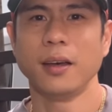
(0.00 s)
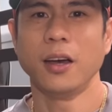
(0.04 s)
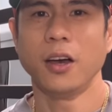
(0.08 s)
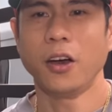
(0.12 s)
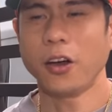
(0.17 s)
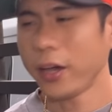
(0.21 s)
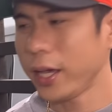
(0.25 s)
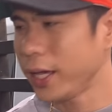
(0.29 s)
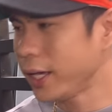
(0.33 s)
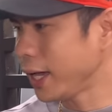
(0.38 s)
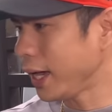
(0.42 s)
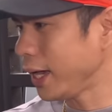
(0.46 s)

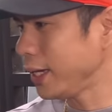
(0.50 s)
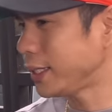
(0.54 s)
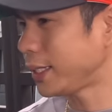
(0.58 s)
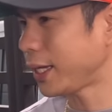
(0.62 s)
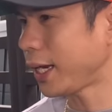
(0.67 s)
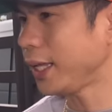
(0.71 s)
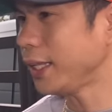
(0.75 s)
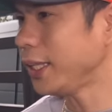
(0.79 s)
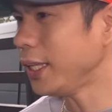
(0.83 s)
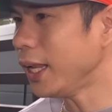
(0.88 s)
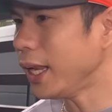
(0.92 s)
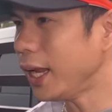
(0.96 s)
Okay guys,
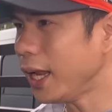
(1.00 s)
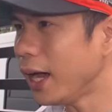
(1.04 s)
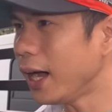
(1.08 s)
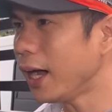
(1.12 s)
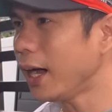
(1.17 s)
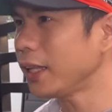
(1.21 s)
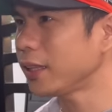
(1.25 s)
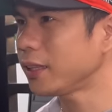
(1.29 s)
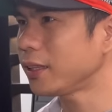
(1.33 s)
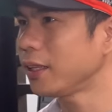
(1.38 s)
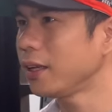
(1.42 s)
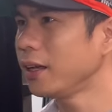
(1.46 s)
ready na
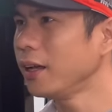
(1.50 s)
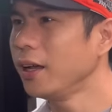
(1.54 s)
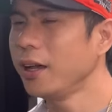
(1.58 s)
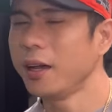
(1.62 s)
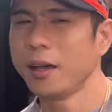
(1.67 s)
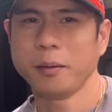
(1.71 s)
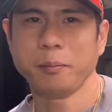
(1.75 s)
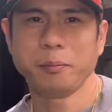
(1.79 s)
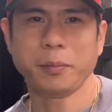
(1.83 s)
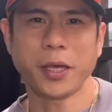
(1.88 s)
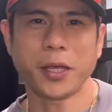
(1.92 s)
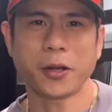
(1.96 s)
lahat.
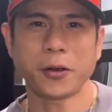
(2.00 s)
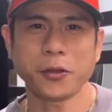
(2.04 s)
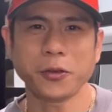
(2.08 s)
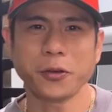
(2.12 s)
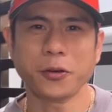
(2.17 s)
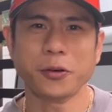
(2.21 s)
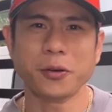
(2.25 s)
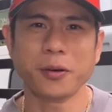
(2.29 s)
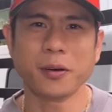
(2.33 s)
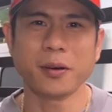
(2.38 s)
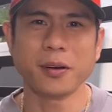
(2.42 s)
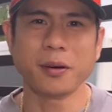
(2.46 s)
Pero
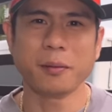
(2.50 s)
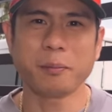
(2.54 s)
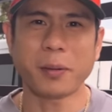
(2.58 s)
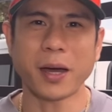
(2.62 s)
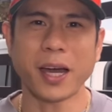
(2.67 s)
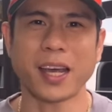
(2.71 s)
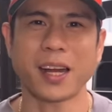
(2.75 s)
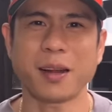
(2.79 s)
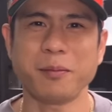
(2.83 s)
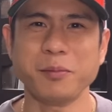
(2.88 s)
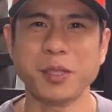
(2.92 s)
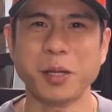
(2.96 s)
yung
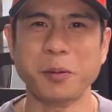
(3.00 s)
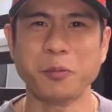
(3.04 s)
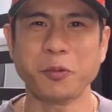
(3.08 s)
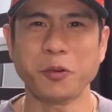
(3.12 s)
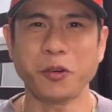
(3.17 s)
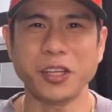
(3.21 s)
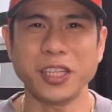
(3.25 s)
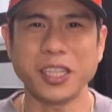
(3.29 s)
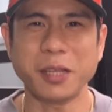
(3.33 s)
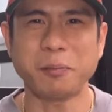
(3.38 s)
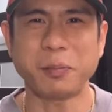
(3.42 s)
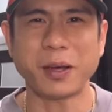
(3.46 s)
pakiramdam
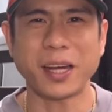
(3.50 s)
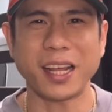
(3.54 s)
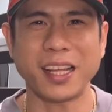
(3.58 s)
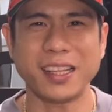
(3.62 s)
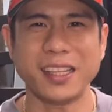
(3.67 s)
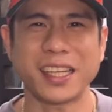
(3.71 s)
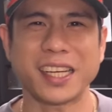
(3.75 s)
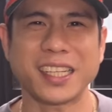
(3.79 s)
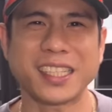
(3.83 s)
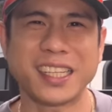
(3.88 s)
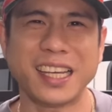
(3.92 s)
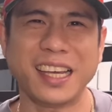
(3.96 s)
ko hindi pa
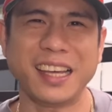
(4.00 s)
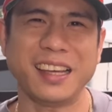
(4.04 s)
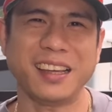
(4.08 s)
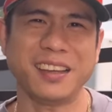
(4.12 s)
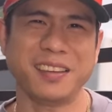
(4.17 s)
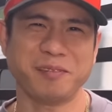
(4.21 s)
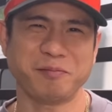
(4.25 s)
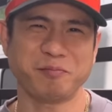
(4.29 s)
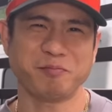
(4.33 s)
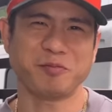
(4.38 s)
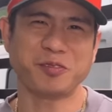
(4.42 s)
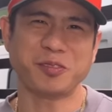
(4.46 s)
ready kasi
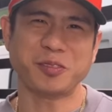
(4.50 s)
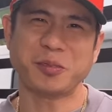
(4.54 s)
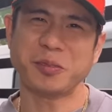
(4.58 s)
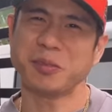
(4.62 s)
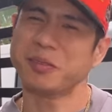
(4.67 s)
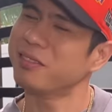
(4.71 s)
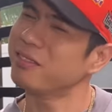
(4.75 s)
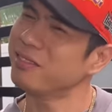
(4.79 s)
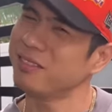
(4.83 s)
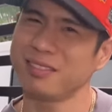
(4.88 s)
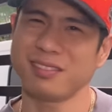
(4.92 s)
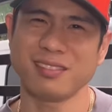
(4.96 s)

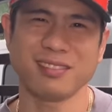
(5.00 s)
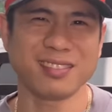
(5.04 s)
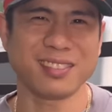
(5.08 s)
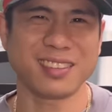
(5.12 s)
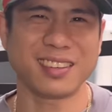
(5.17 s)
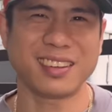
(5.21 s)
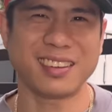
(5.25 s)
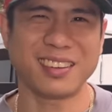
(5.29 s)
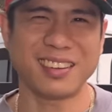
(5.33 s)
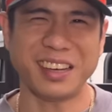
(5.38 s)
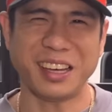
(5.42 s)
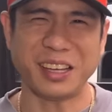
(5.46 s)

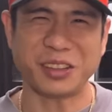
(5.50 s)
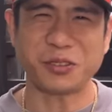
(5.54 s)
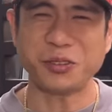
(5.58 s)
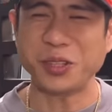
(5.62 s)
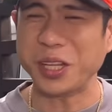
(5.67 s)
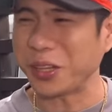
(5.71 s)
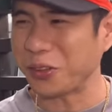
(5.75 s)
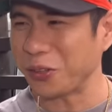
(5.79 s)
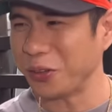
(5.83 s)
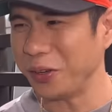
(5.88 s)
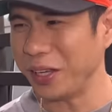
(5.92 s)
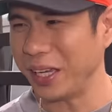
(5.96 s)
ito
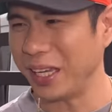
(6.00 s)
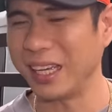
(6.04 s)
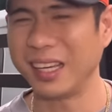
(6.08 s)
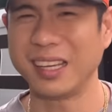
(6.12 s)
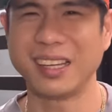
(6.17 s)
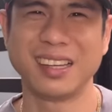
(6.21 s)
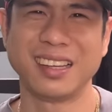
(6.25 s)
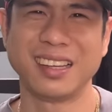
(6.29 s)
na to eh.